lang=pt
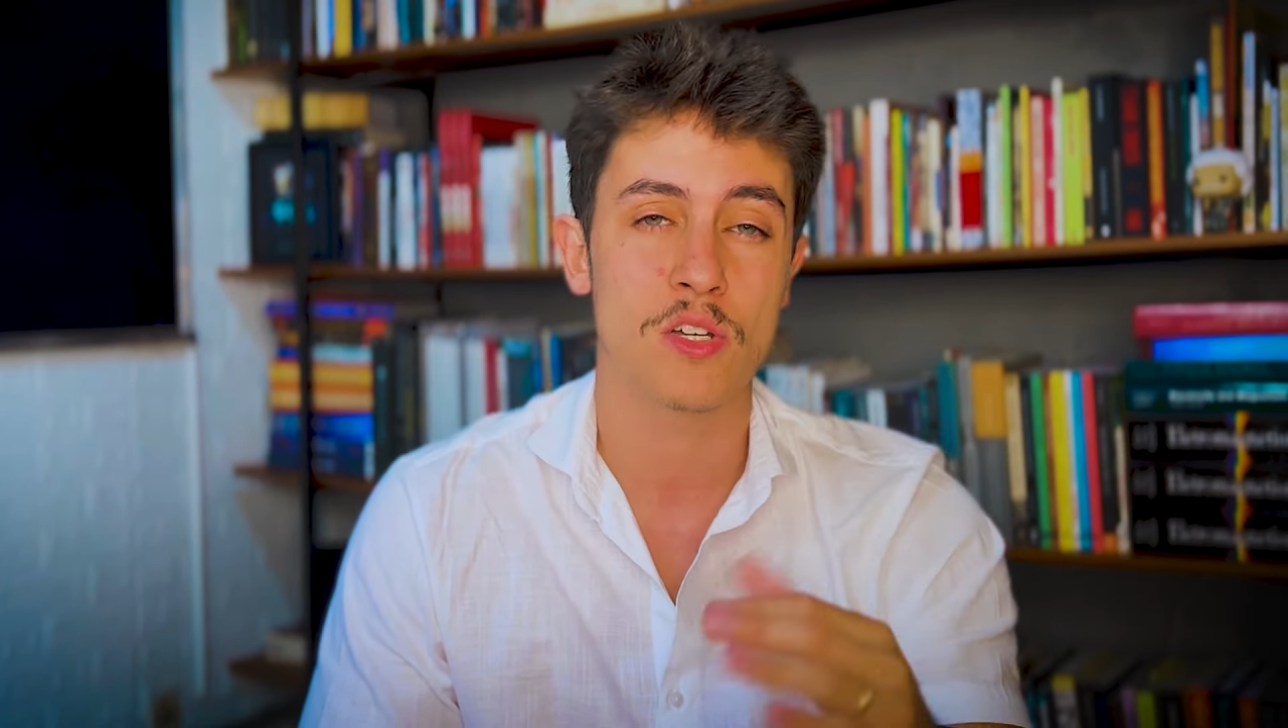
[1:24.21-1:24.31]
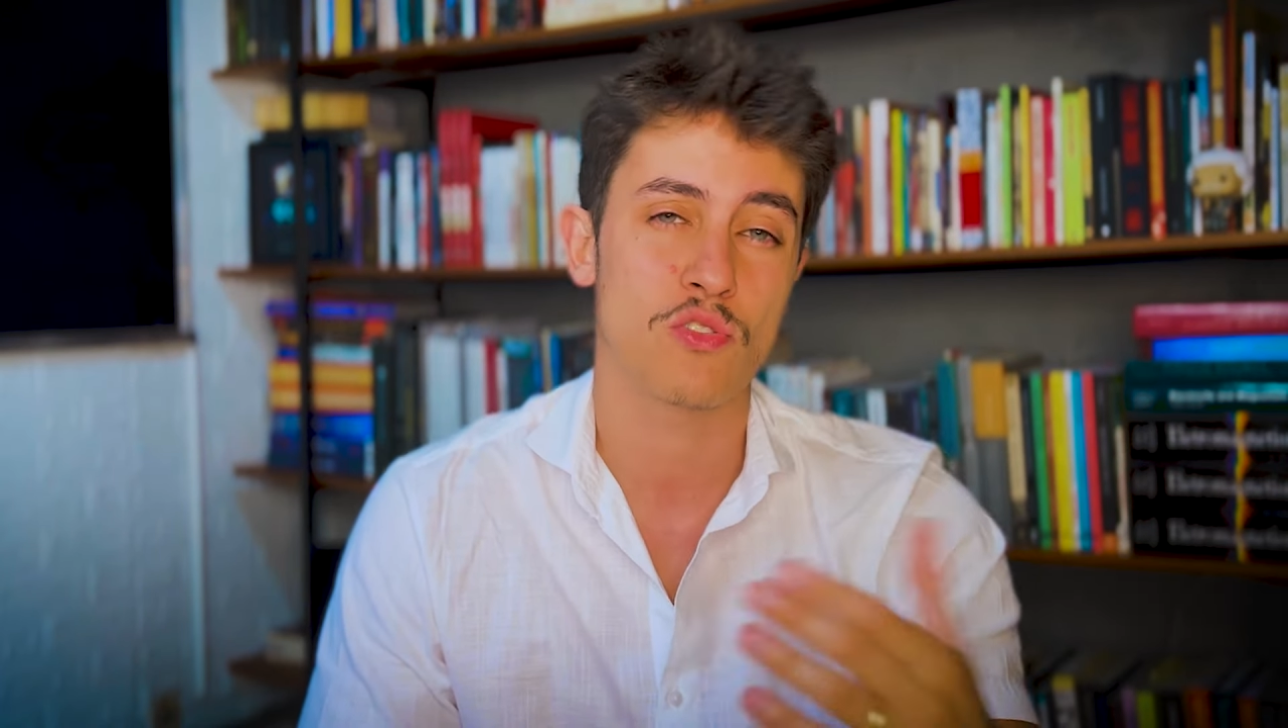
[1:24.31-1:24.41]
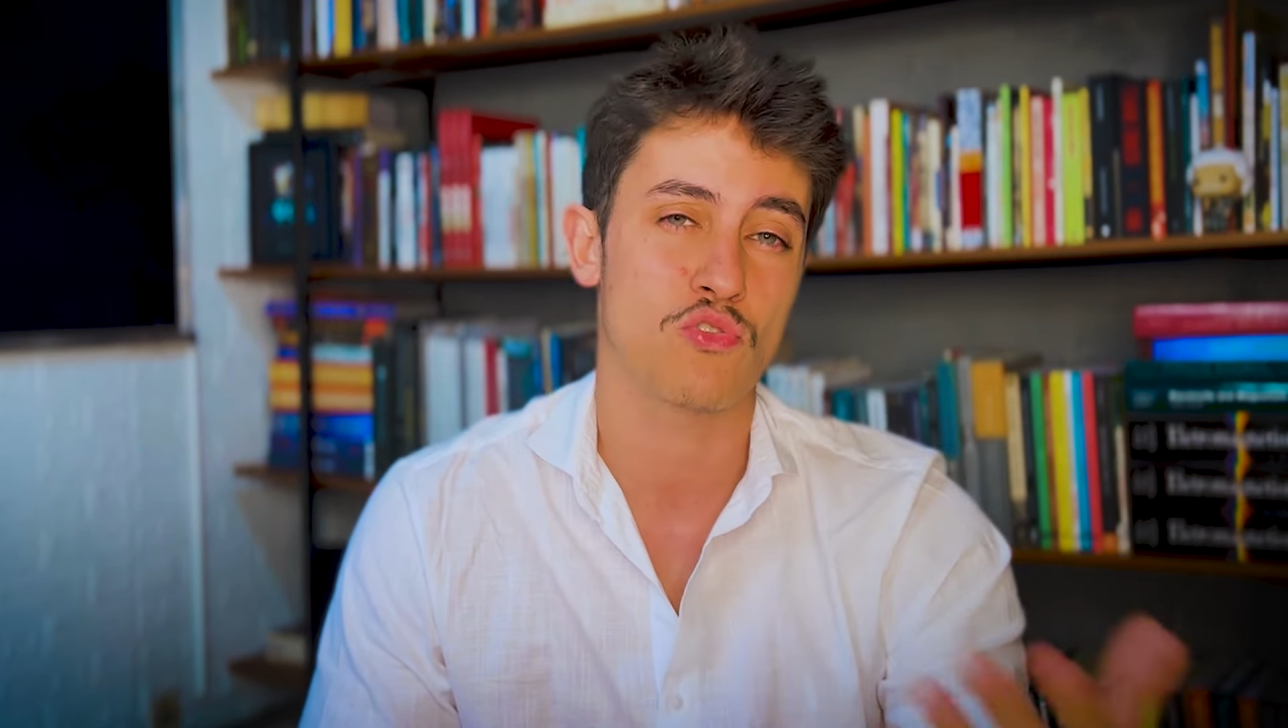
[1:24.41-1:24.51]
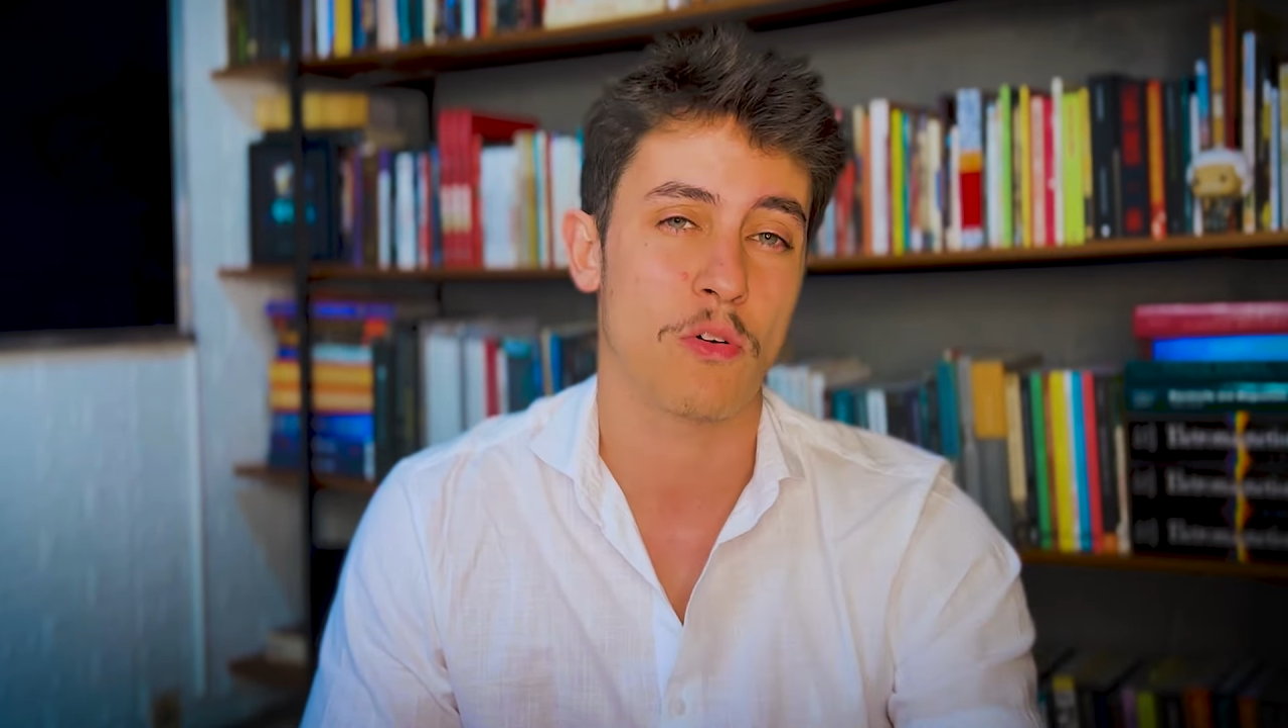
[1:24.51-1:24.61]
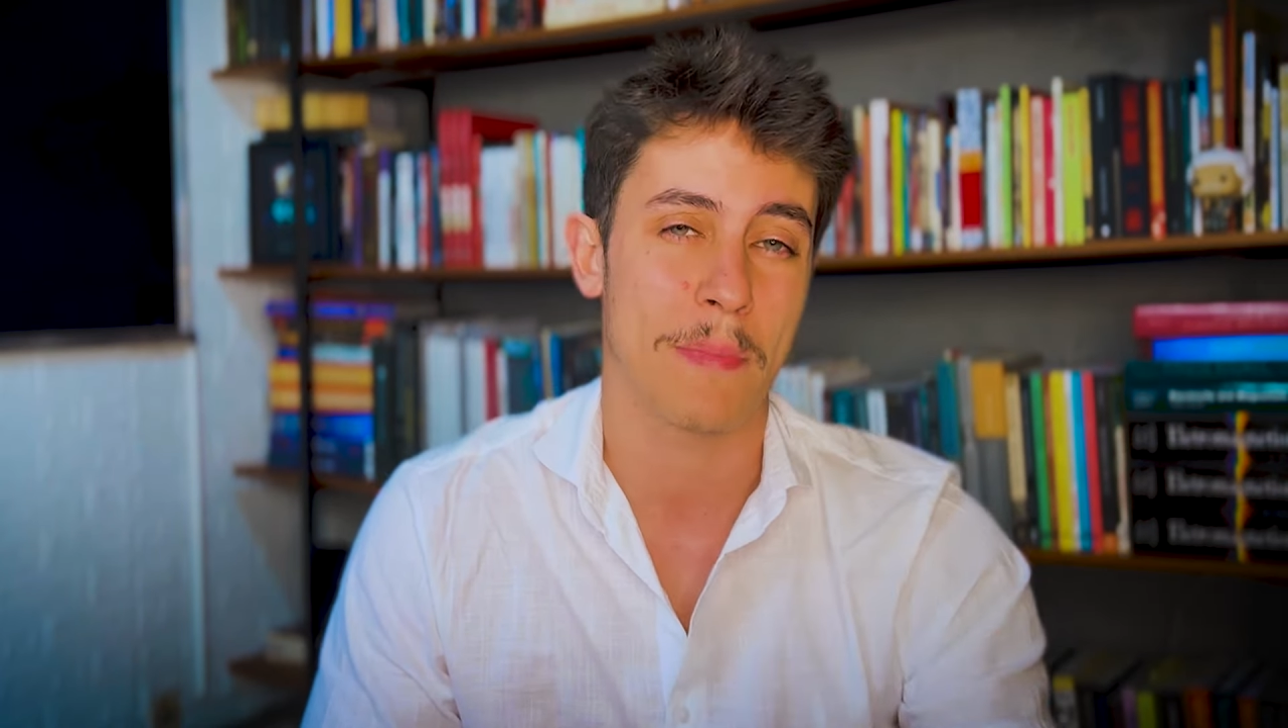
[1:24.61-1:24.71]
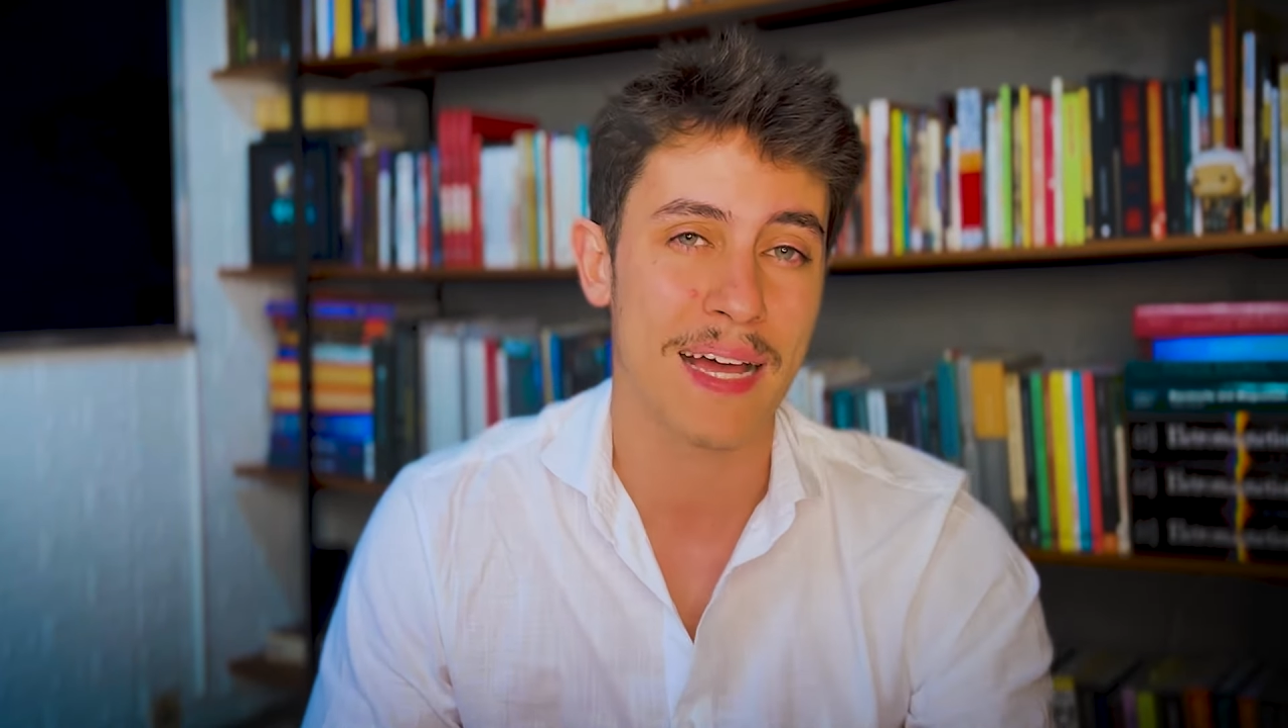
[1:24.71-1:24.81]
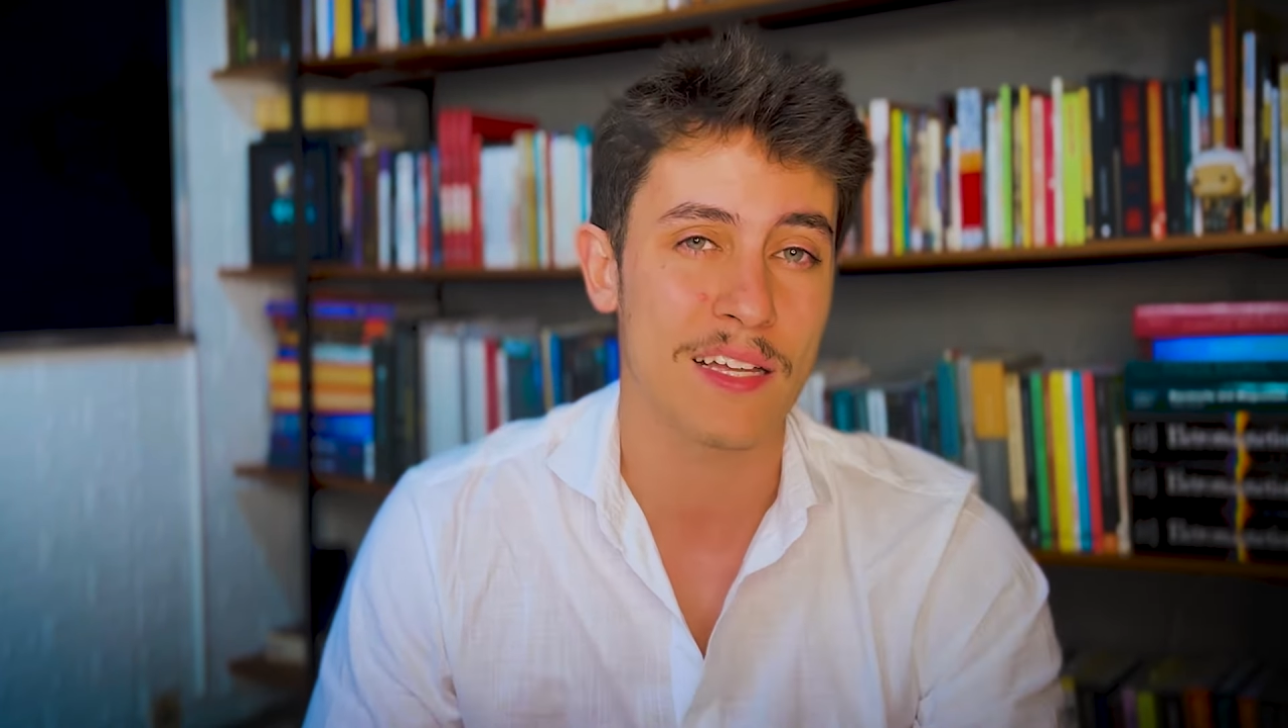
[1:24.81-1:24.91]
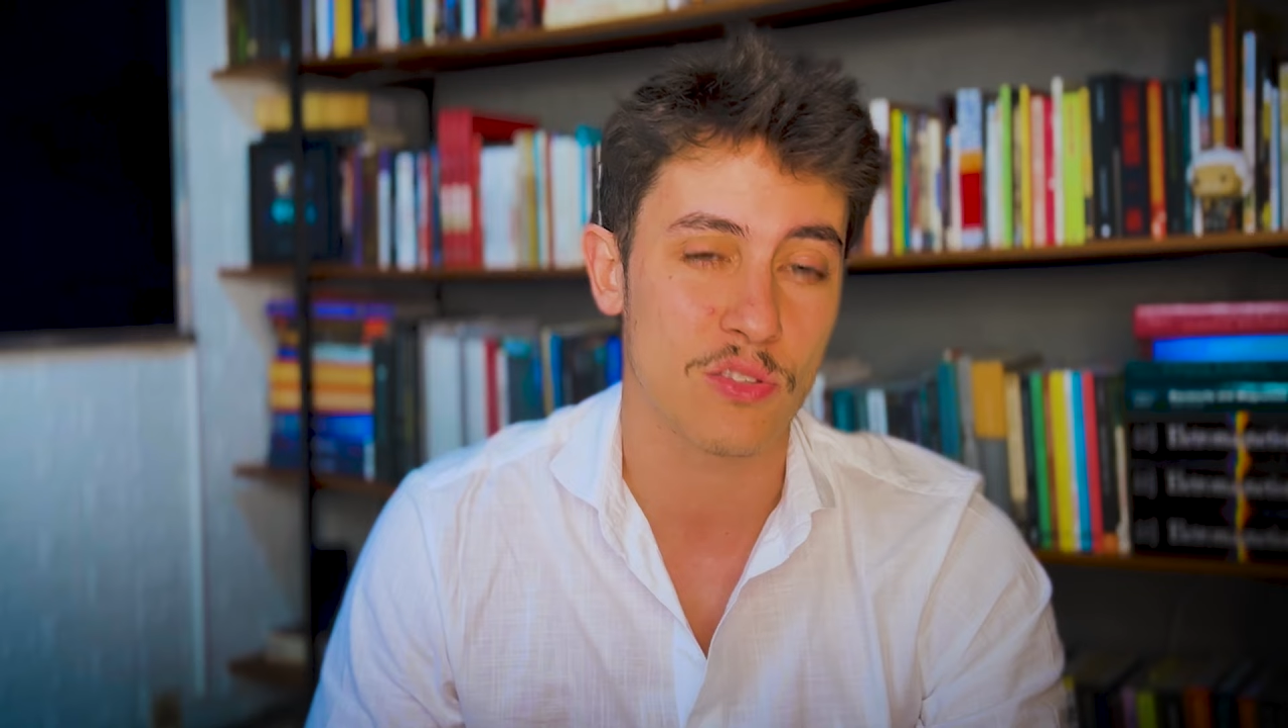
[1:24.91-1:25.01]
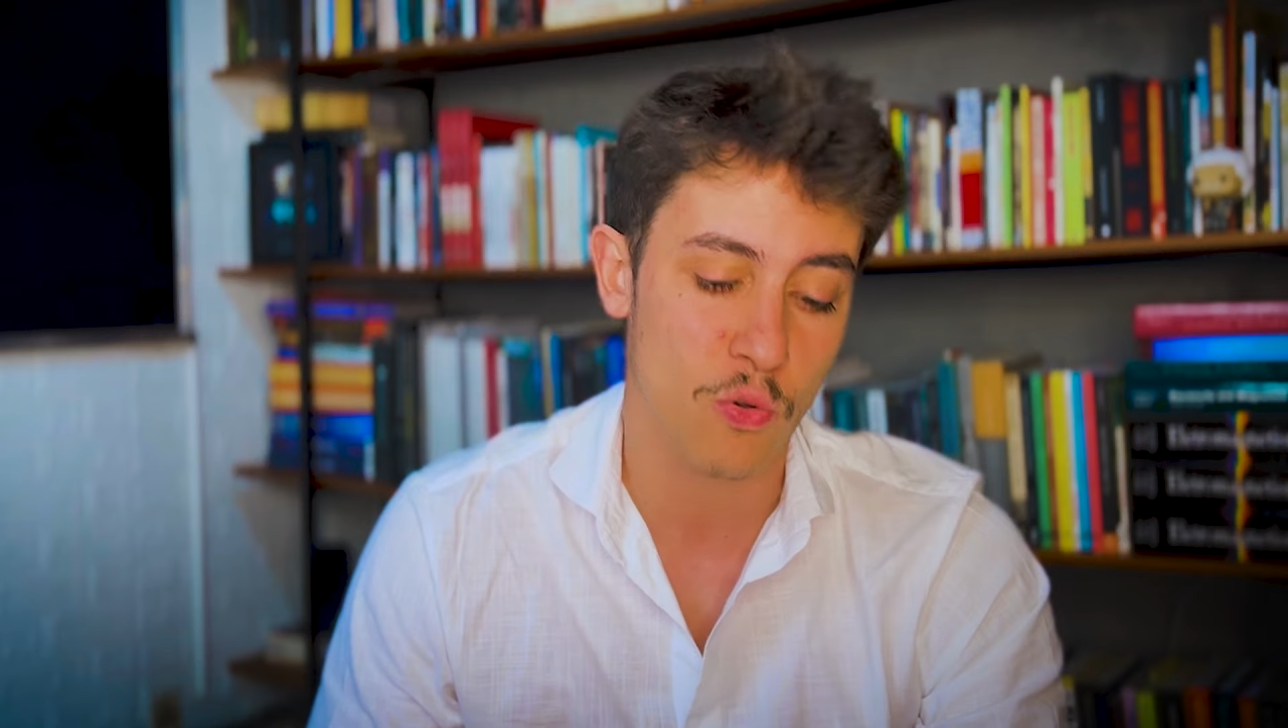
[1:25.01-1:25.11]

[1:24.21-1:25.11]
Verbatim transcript: somar